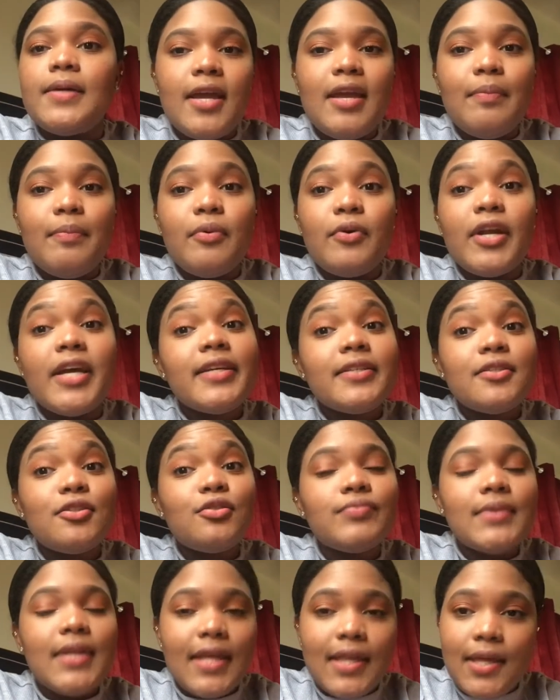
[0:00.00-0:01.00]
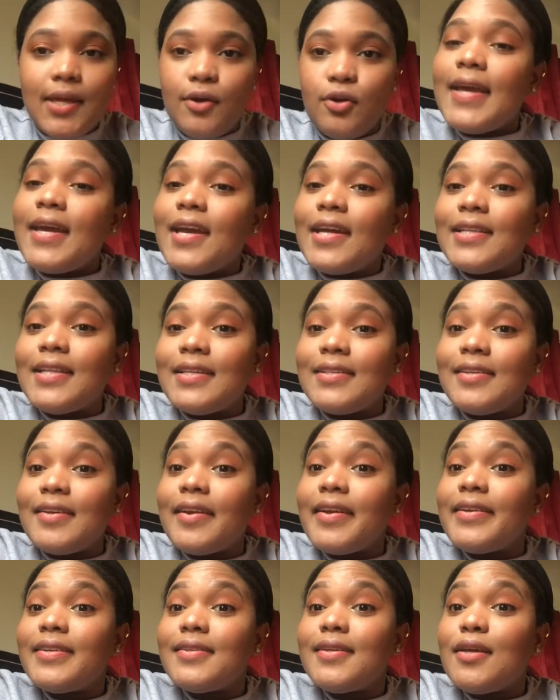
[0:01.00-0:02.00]
Y por eso te digo que te
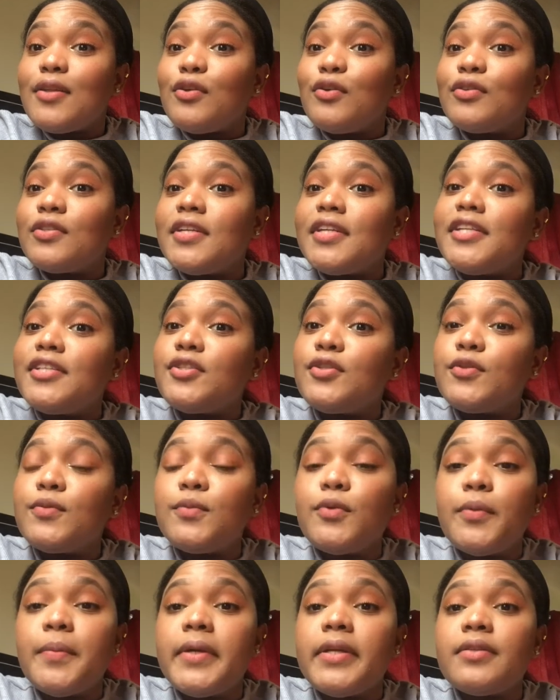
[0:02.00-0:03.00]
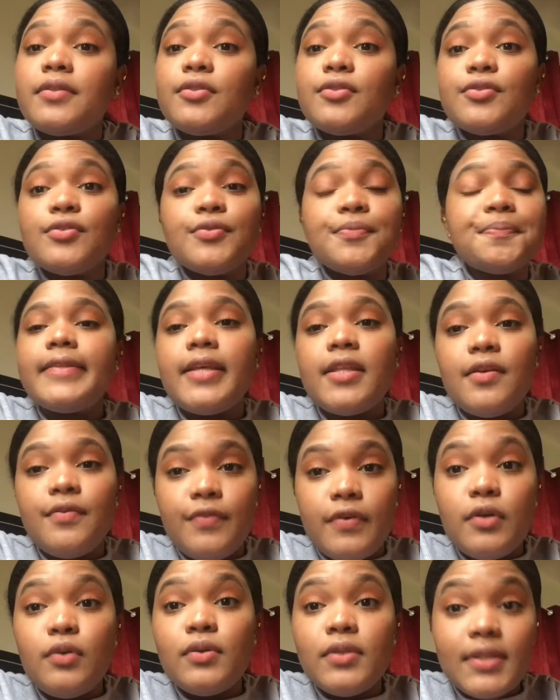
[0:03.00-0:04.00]
acerques a Dios en estos momentos de
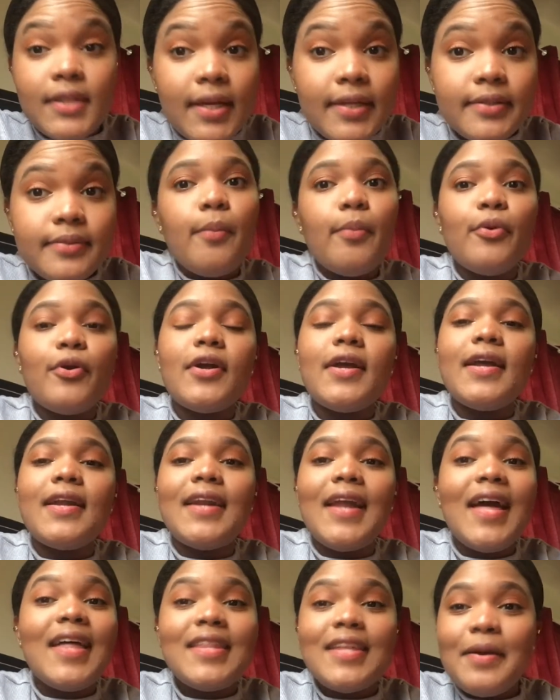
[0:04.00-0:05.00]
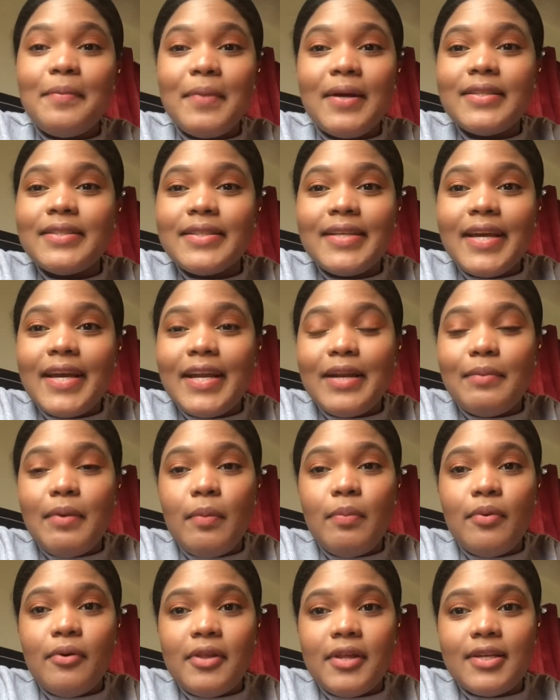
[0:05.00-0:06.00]
dificultad, porque nadie más que Él va a
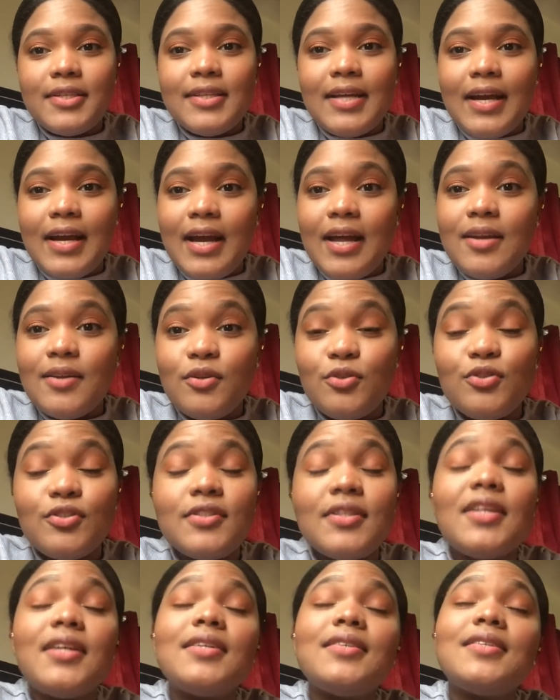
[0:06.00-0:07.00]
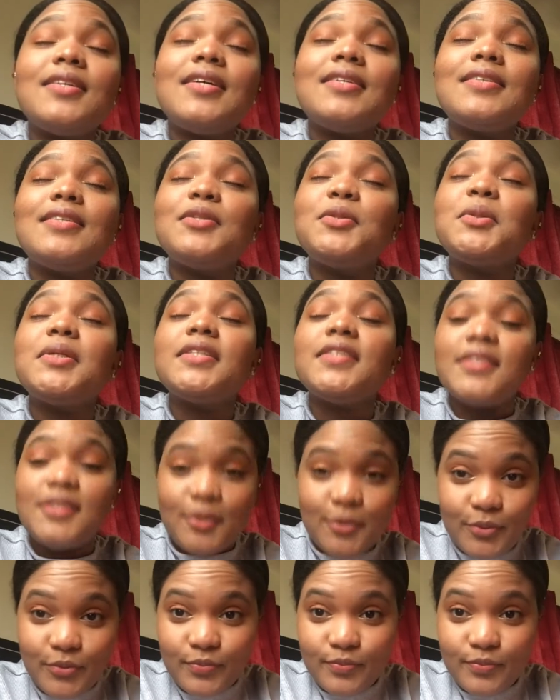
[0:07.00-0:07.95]
poder sacarnos de esta situación.